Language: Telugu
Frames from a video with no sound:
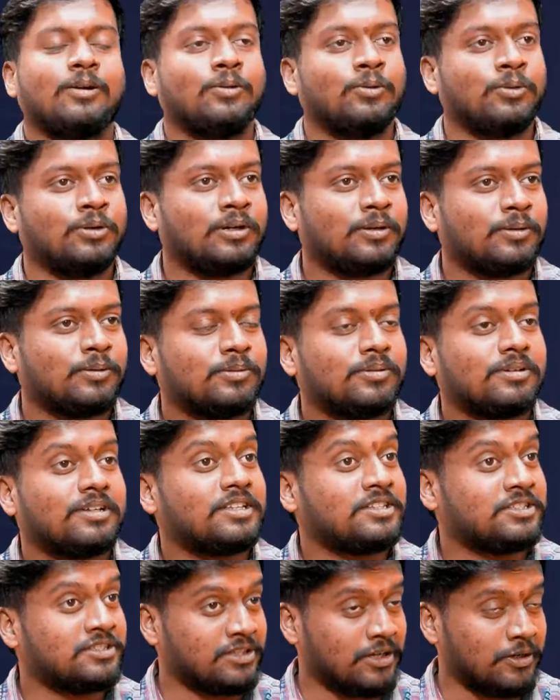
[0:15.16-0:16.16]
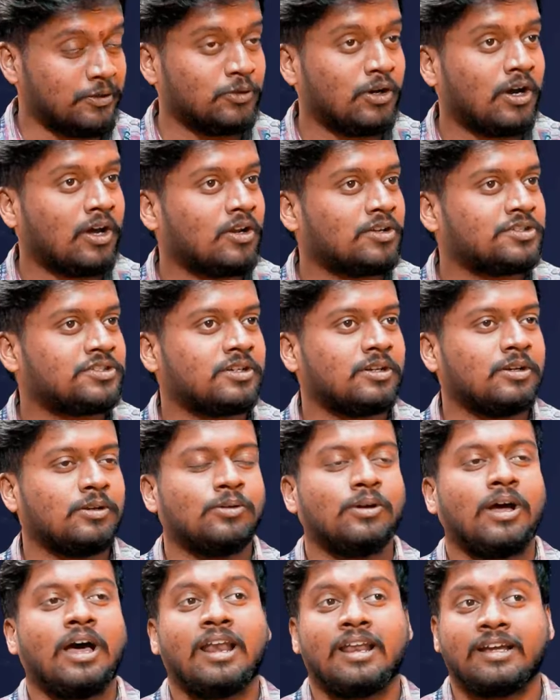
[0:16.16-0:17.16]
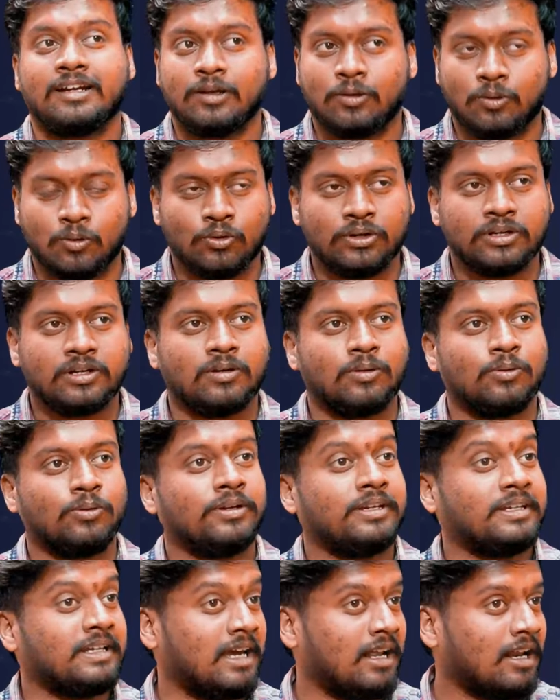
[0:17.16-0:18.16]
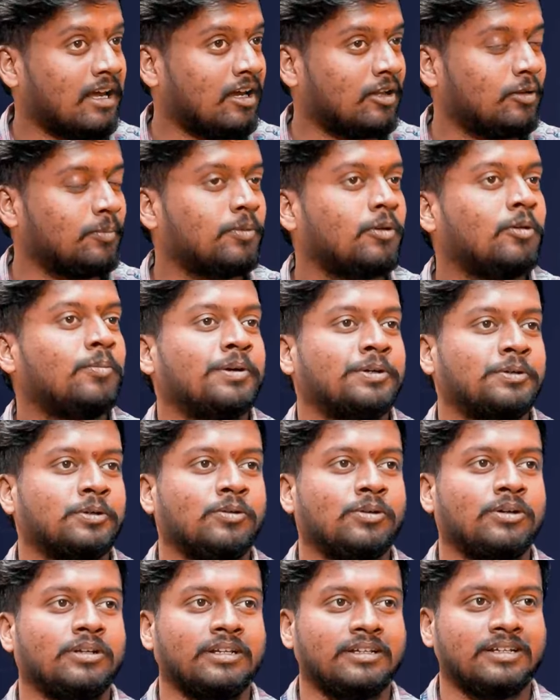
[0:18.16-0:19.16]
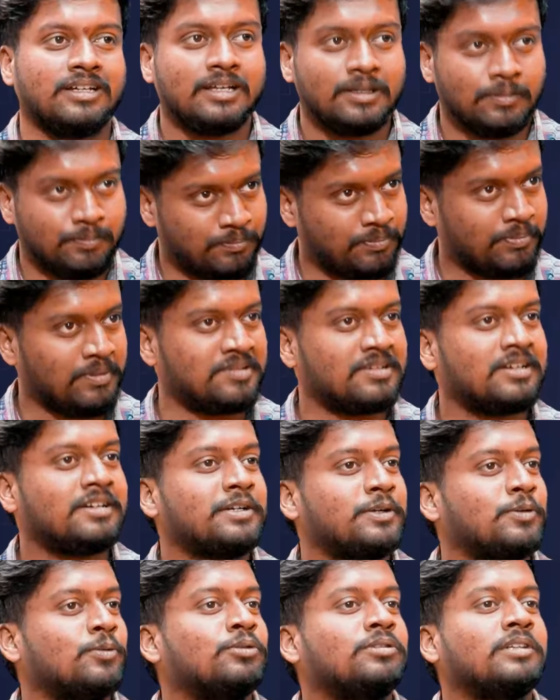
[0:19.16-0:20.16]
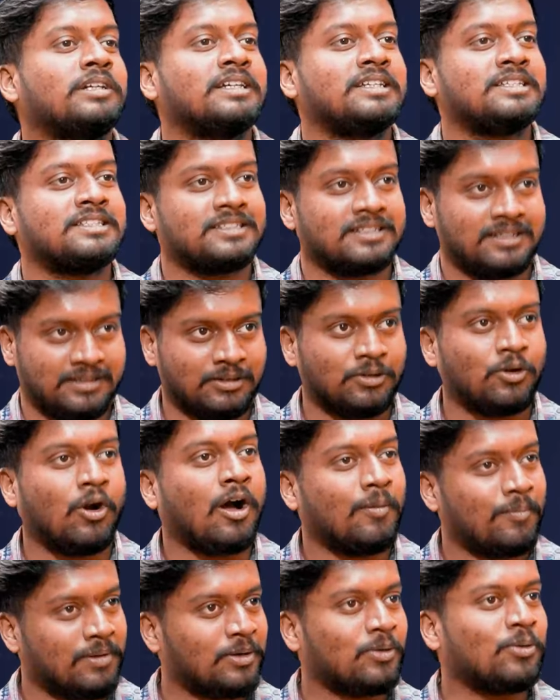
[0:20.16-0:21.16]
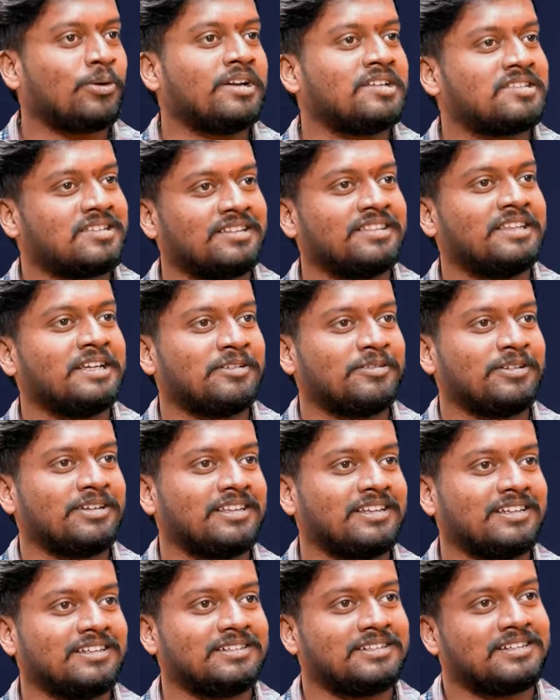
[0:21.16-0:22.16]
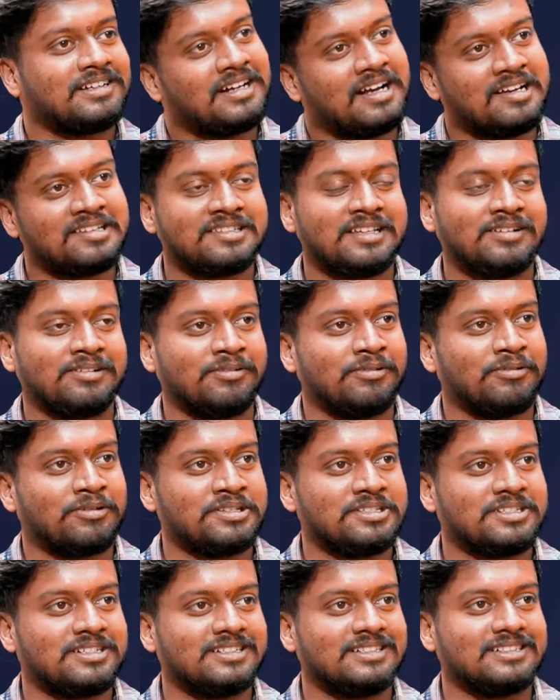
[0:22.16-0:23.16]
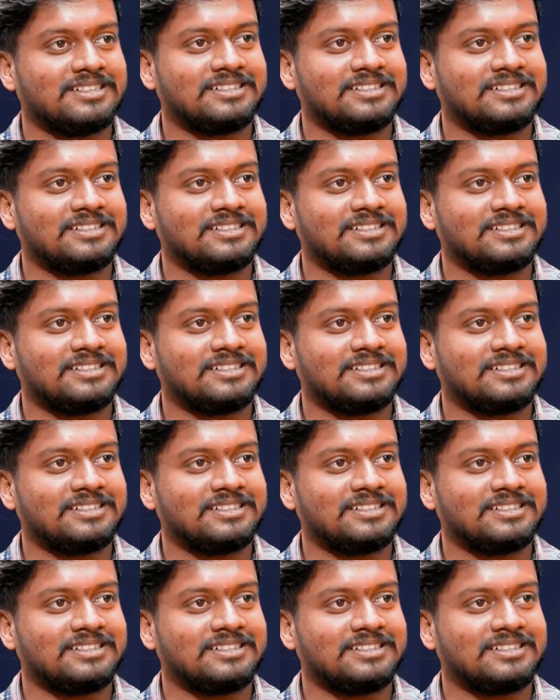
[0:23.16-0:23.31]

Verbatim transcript: గురుగారు చెడు ఆలోచనలు అలాగే కోరికలు ఎలా అదుపులో పెట్టుకోవాలి ప్రజెంట్ యూత్కి కామన్గా ఉండే సందేహం ఇది కాస్త వివరించండి